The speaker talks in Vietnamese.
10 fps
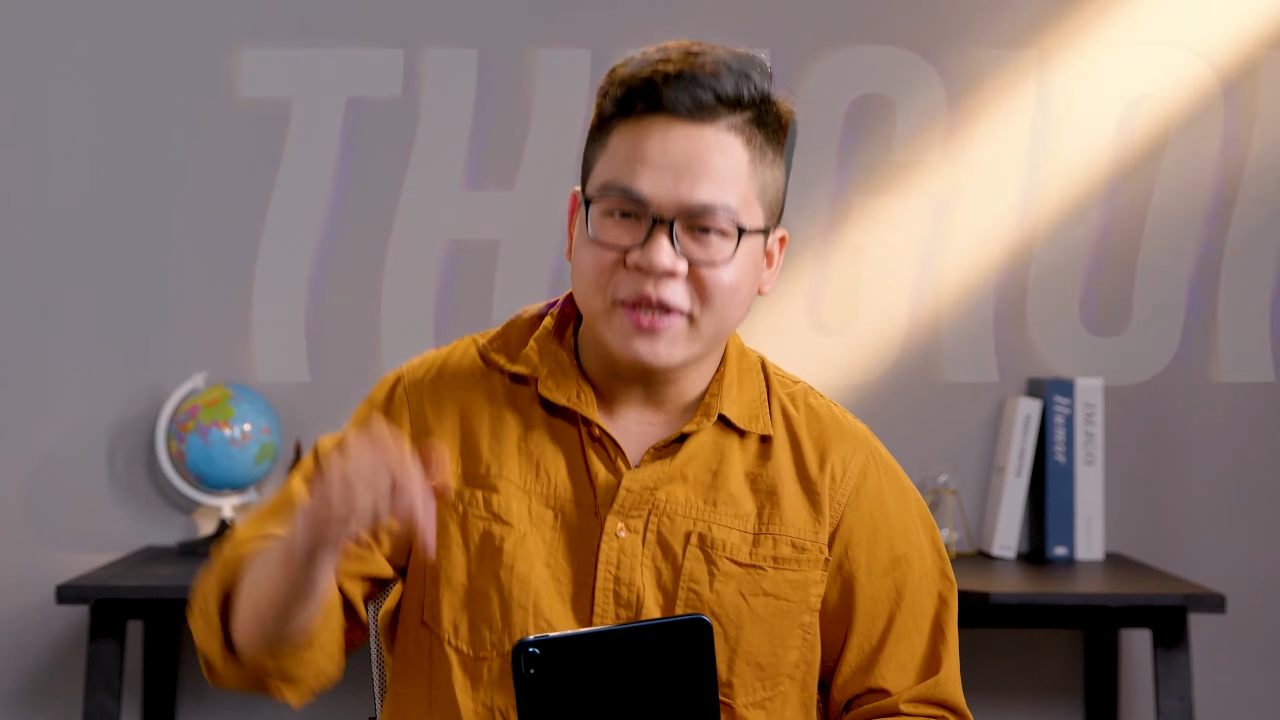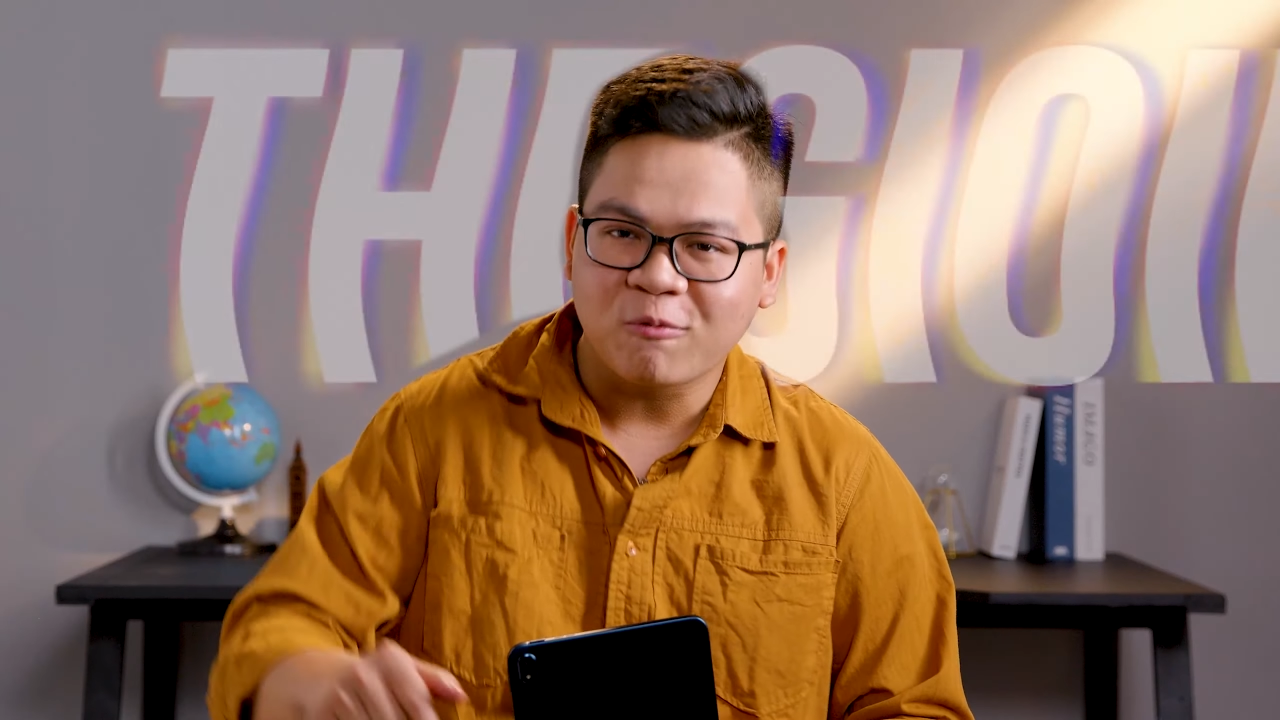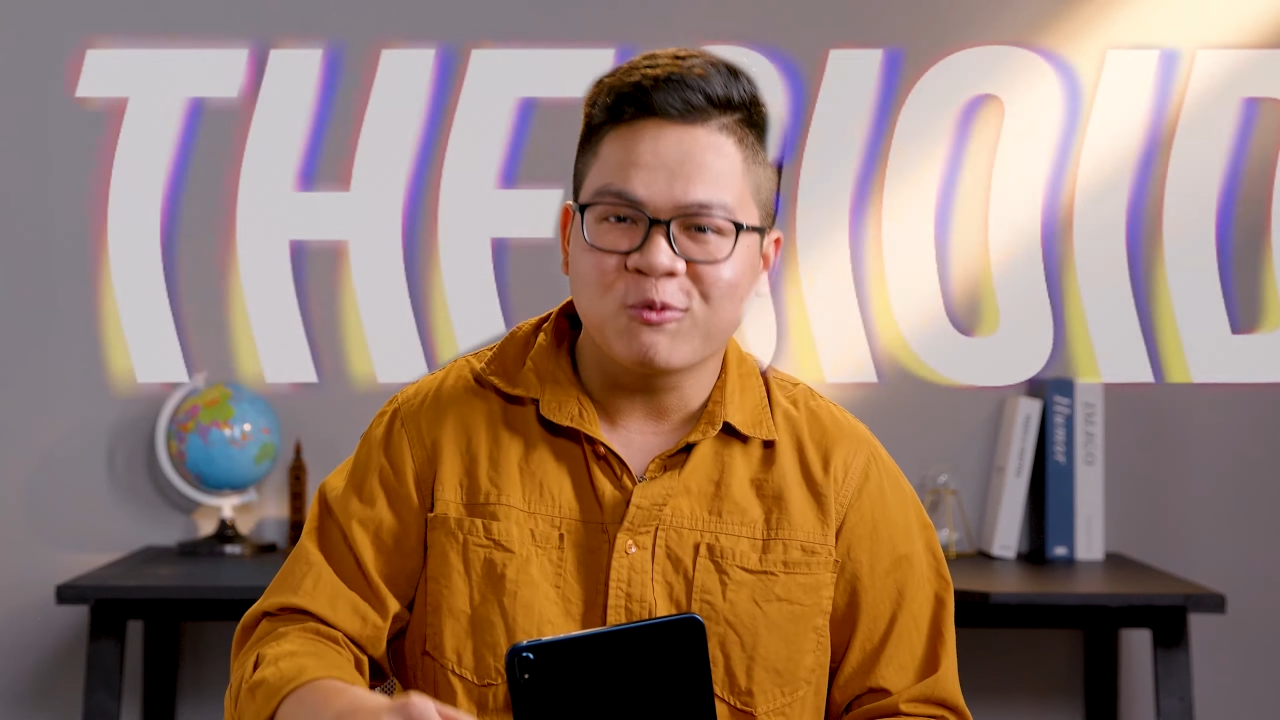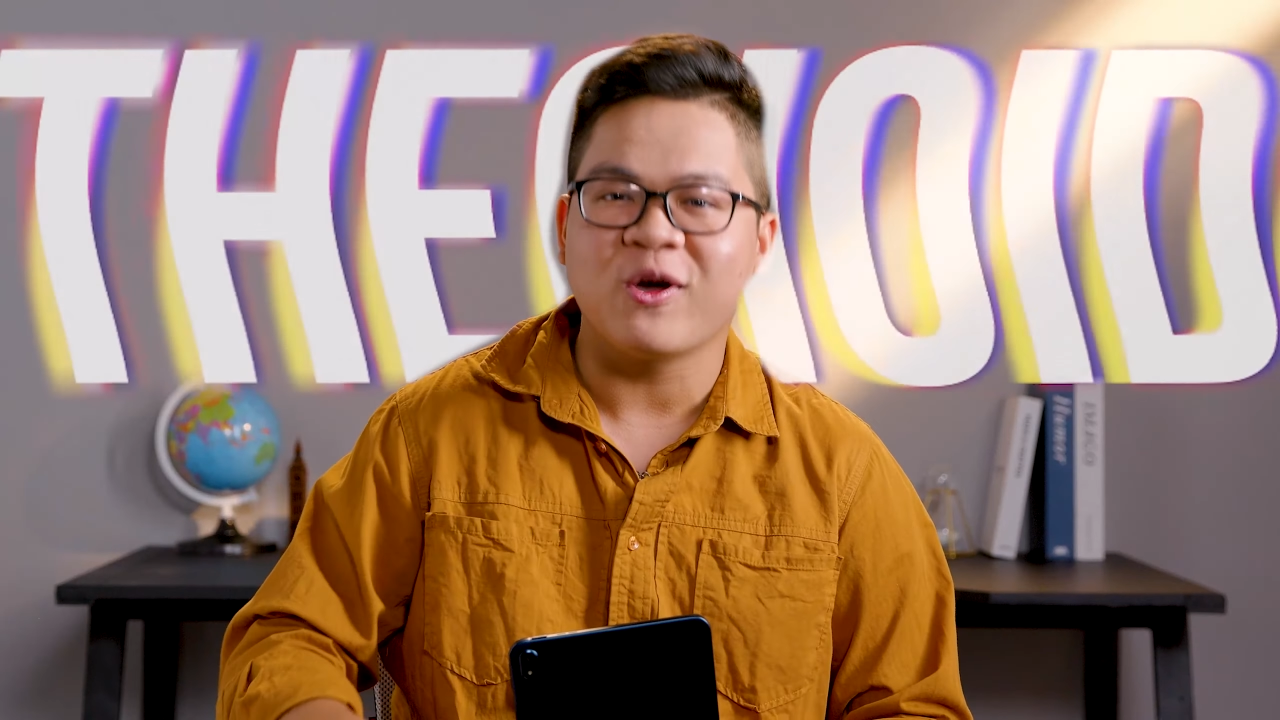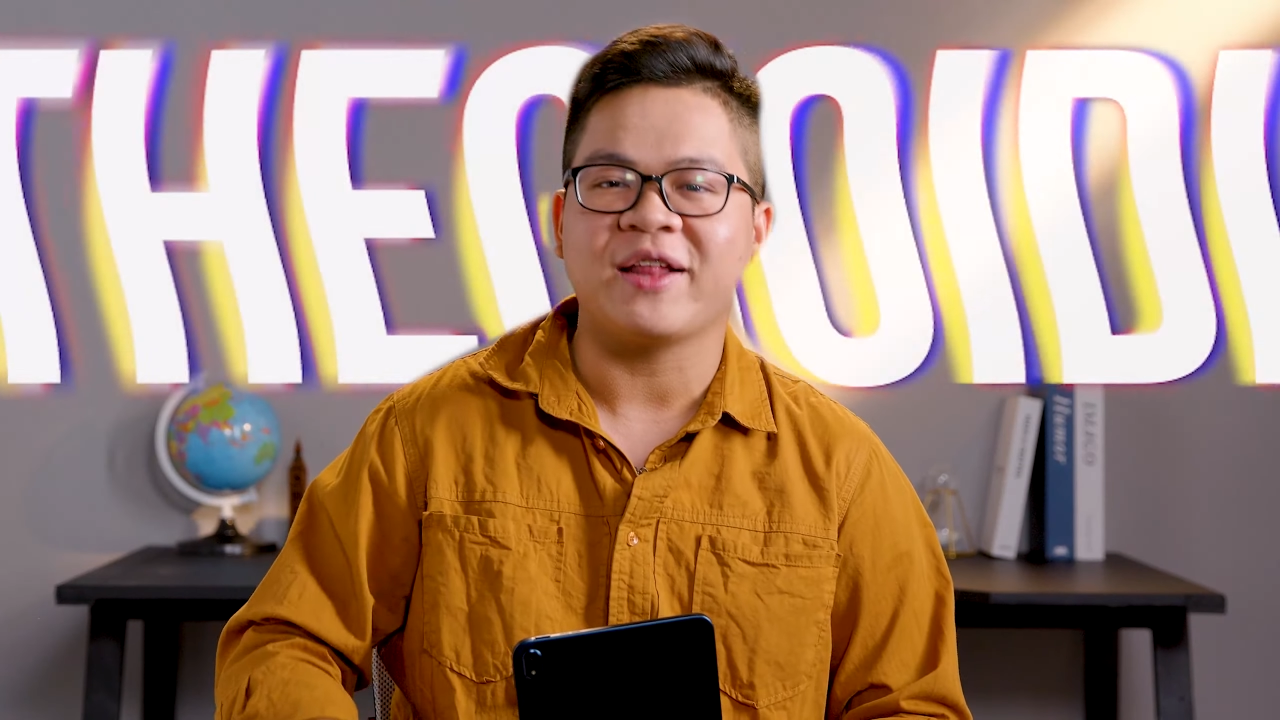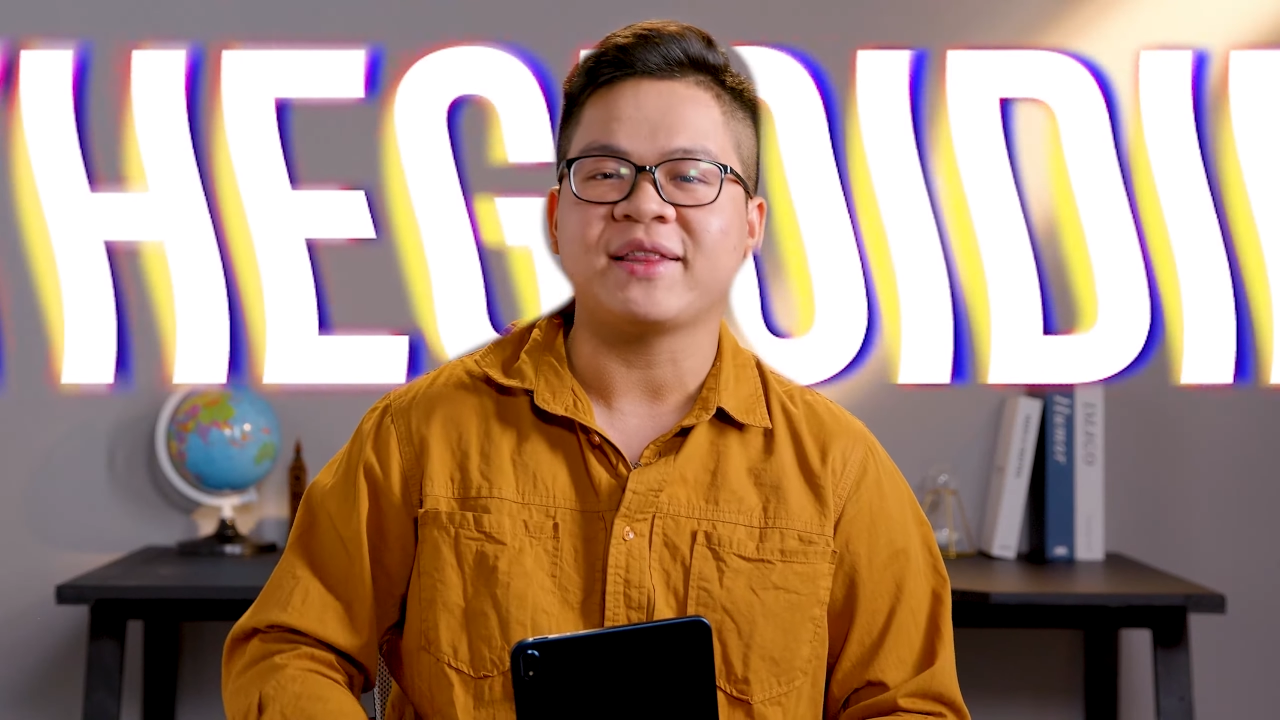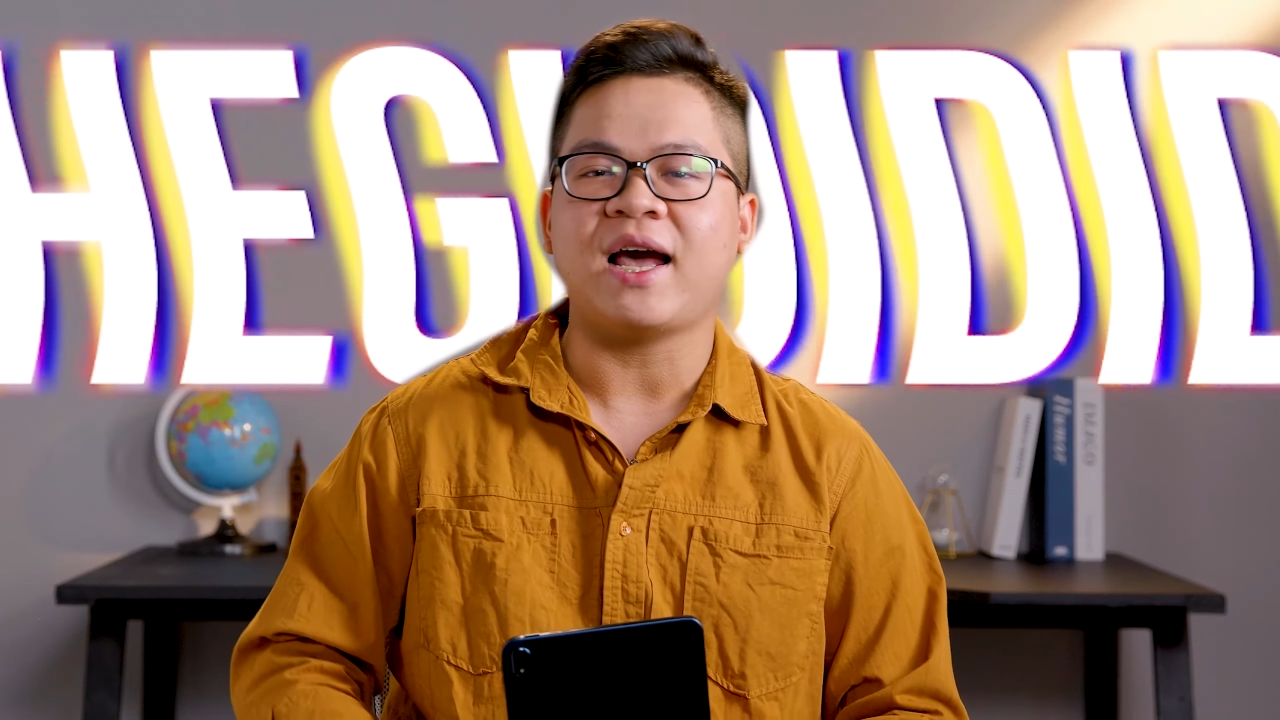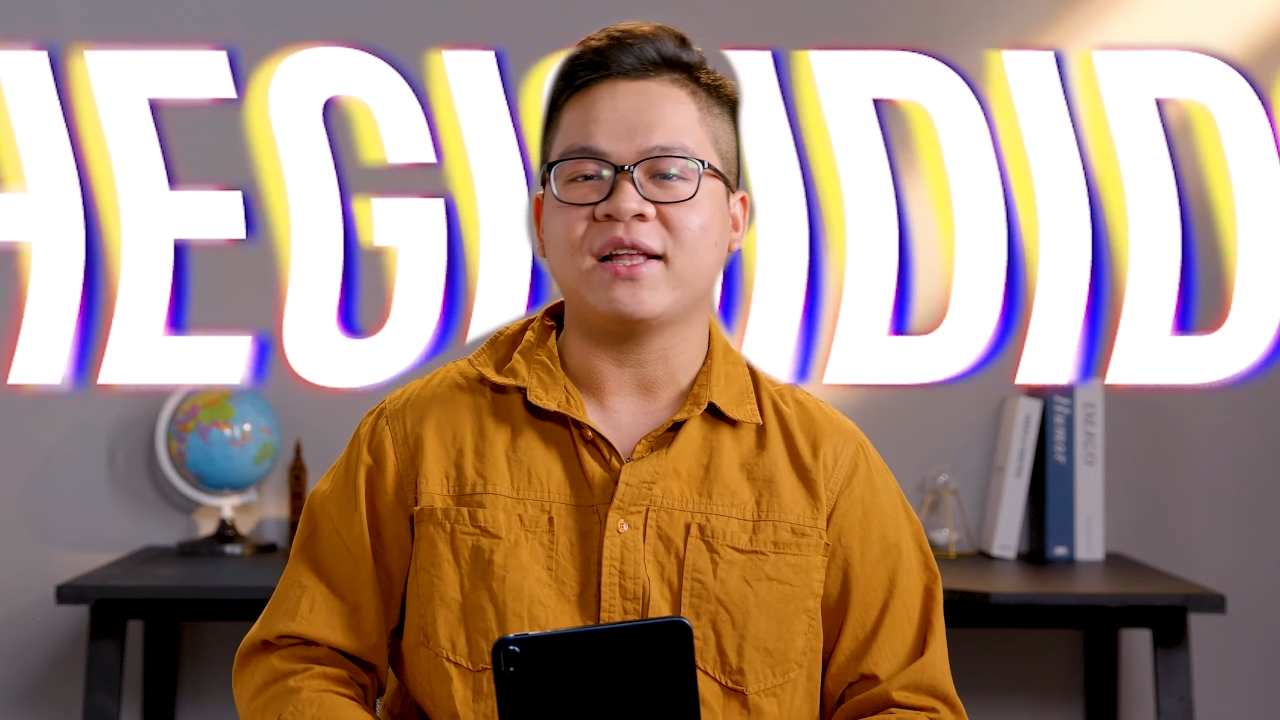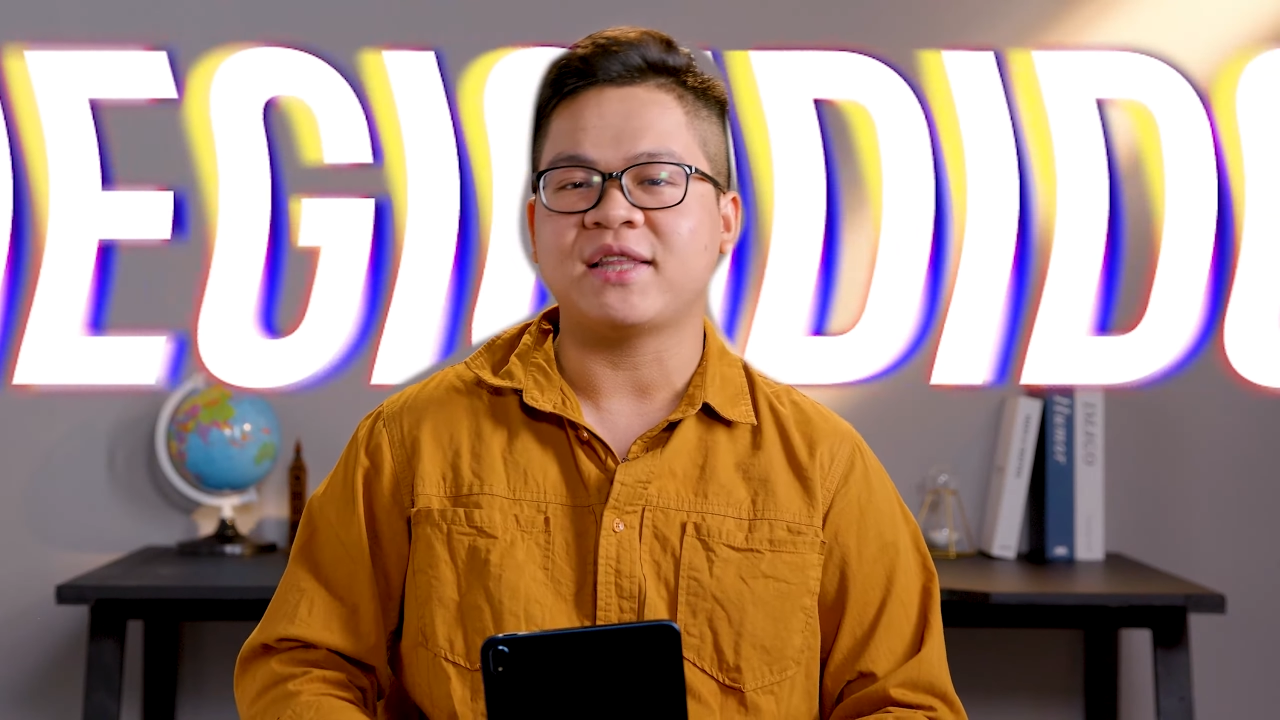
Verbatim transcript: độc quyền tại